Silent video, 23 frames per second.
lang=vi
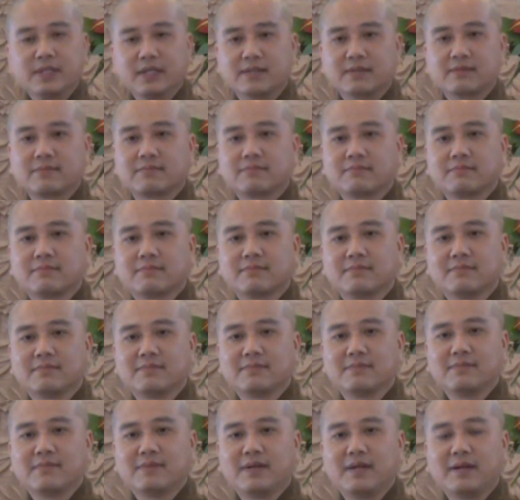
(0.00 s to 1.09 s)
nhật
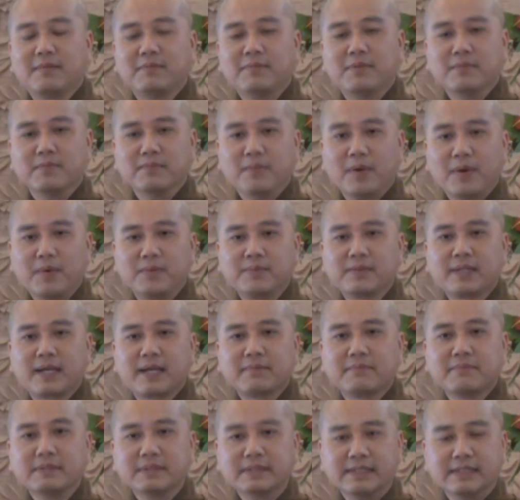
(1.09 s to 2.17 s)
mùng 4
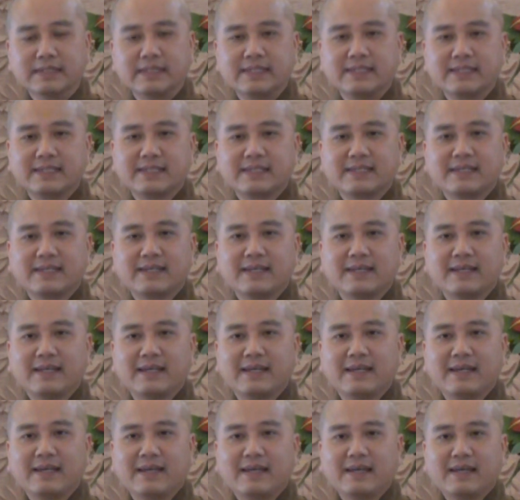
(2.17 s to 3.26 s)
tháng 10
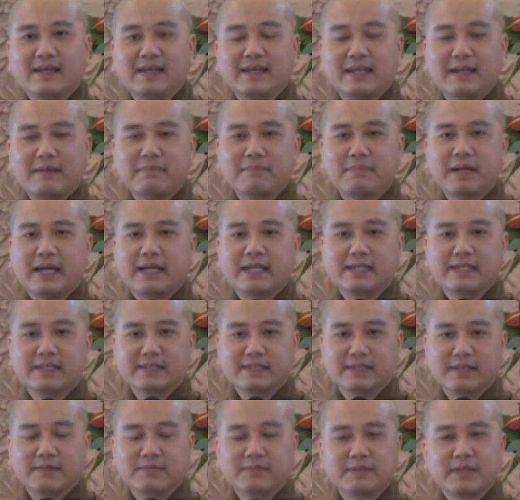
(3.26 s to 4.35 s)
năm
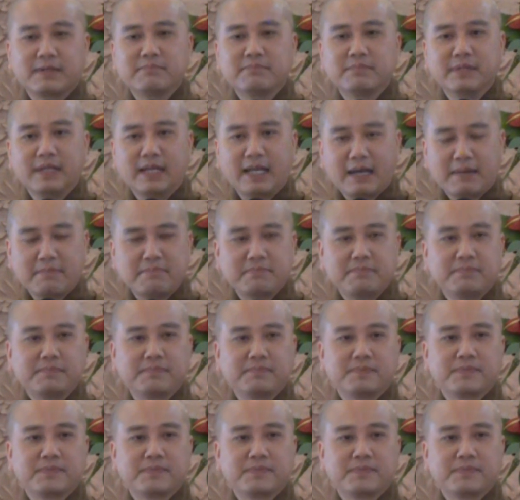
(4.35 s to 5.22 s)
2015.